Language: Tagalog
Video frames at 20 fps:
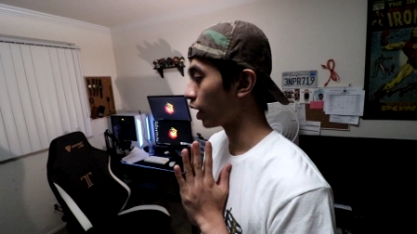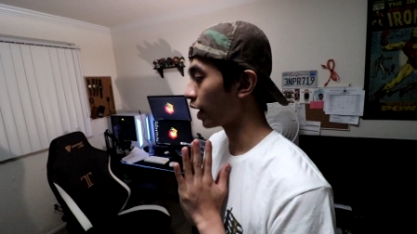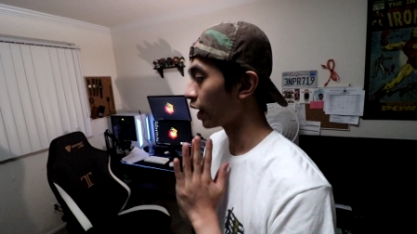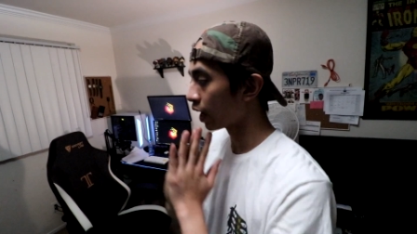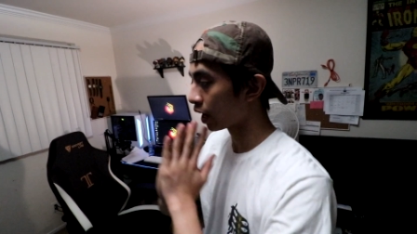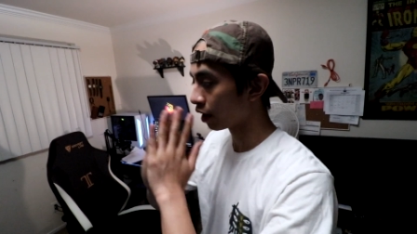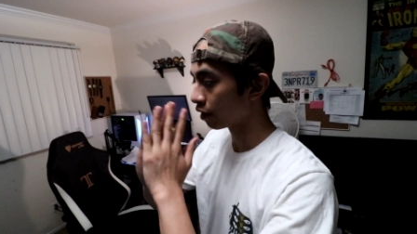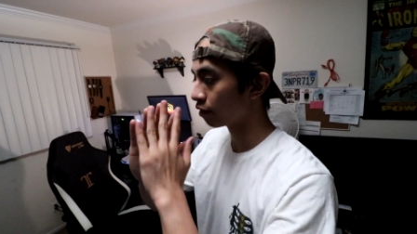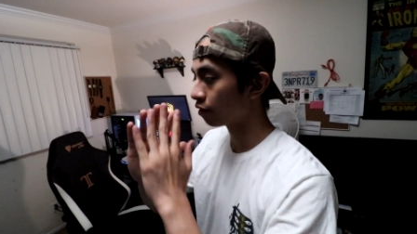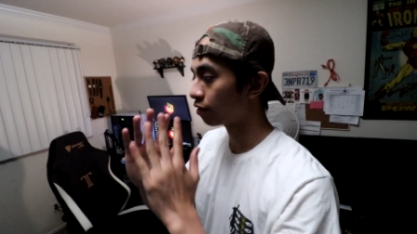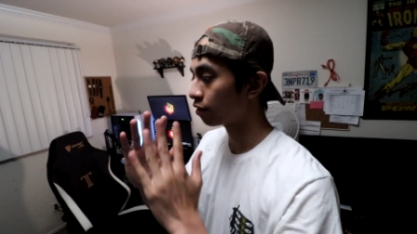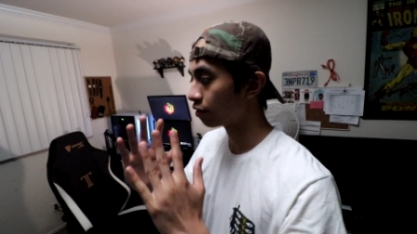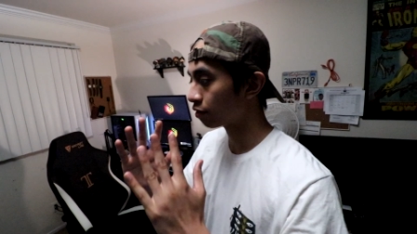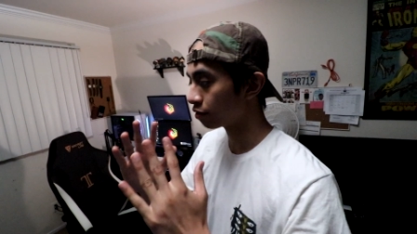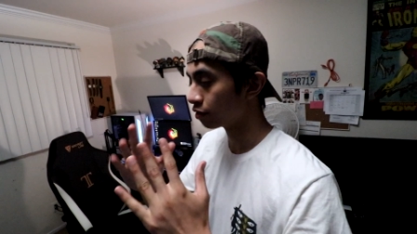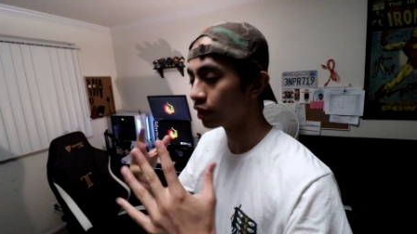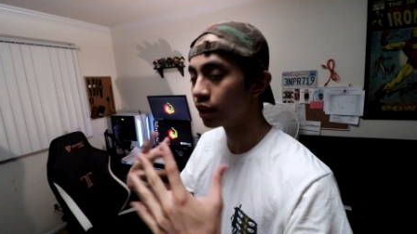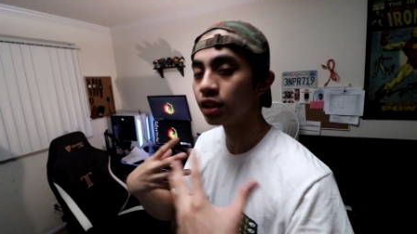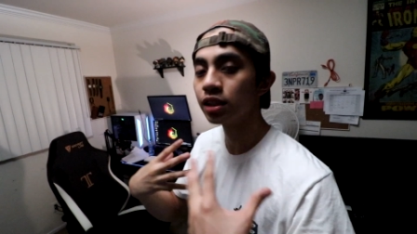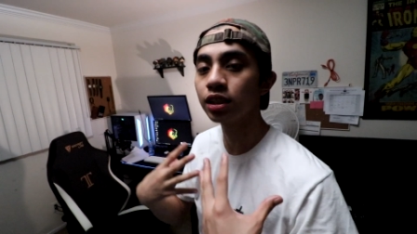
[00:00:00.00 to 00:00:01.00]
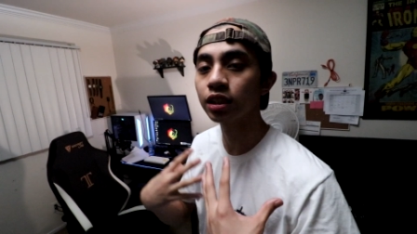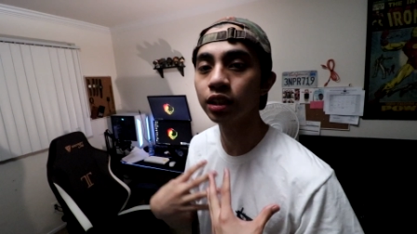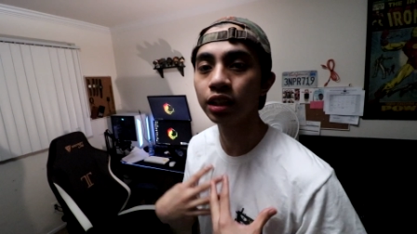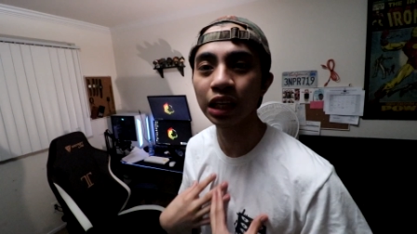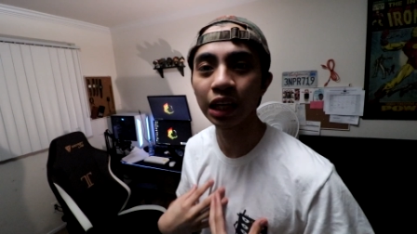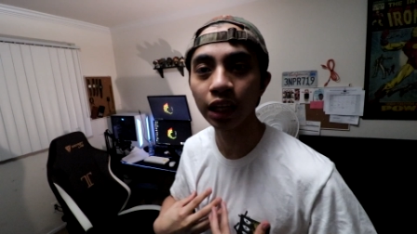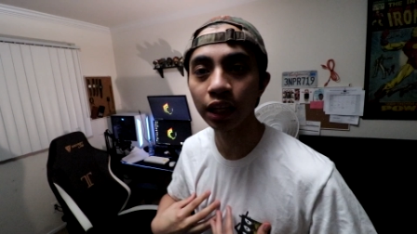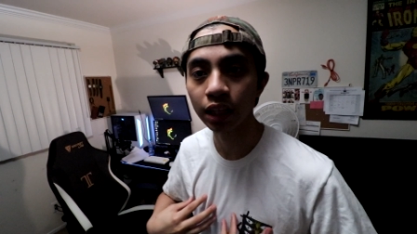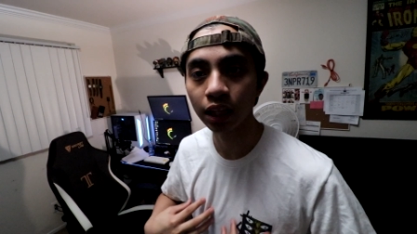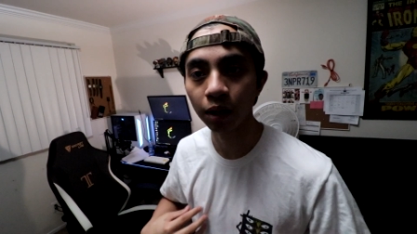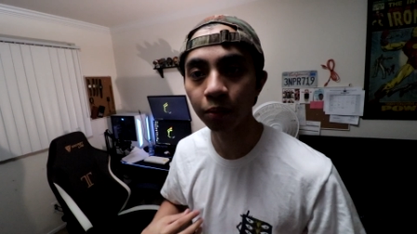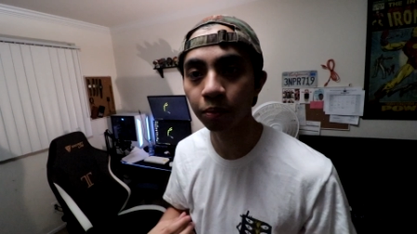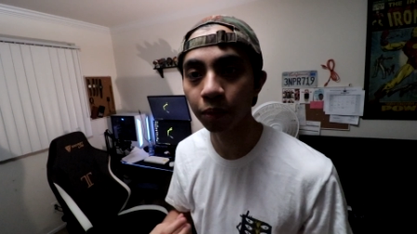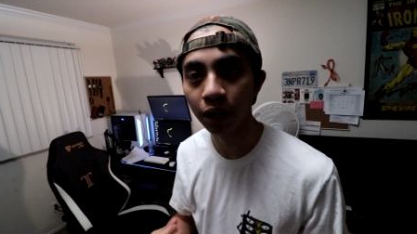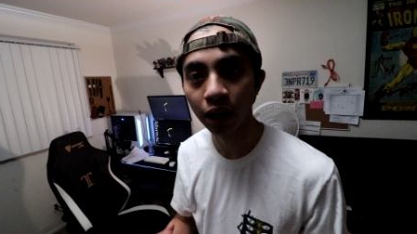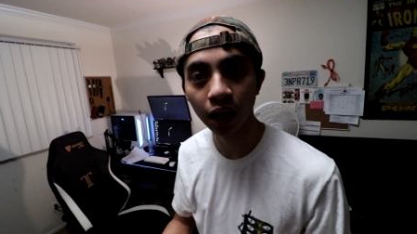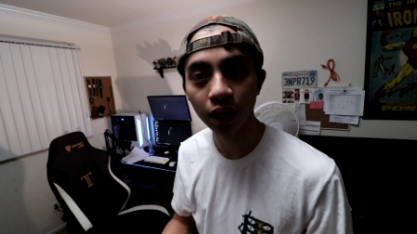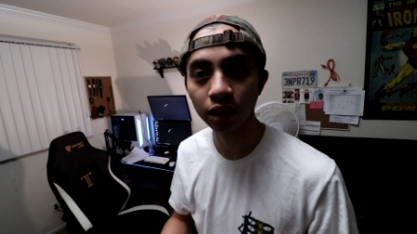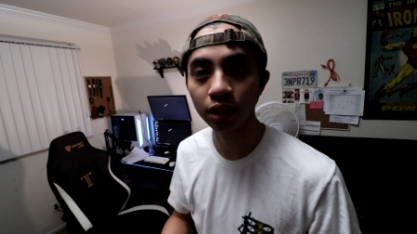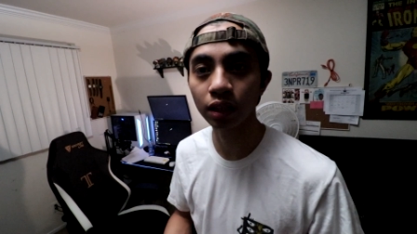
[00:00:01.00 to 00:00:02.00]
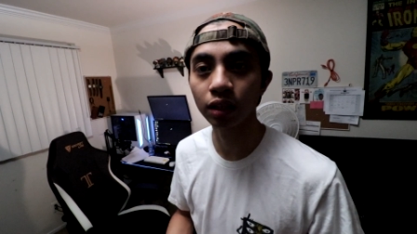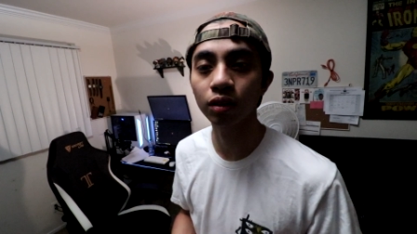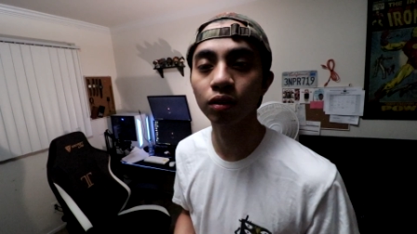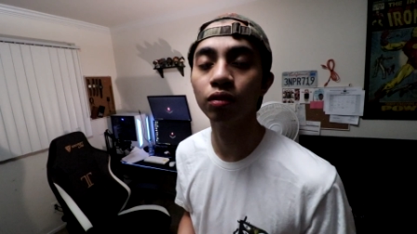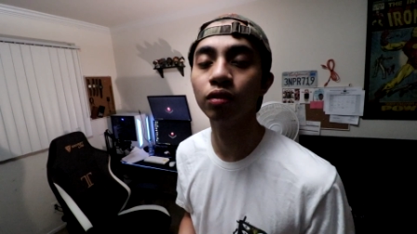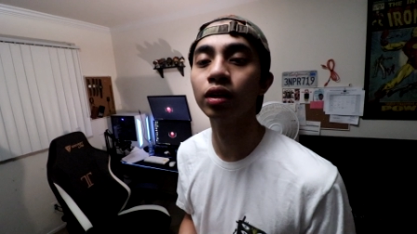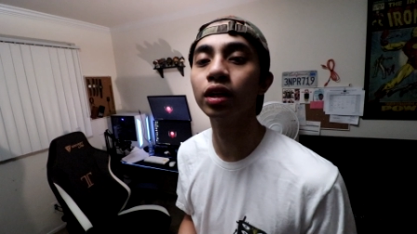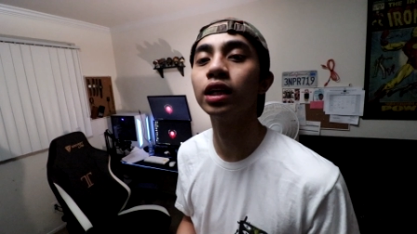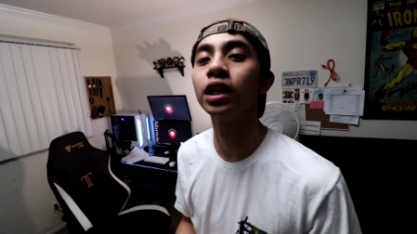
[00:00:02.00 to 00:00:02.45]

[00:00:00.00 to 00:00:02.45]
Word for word: I have this thing na parati kong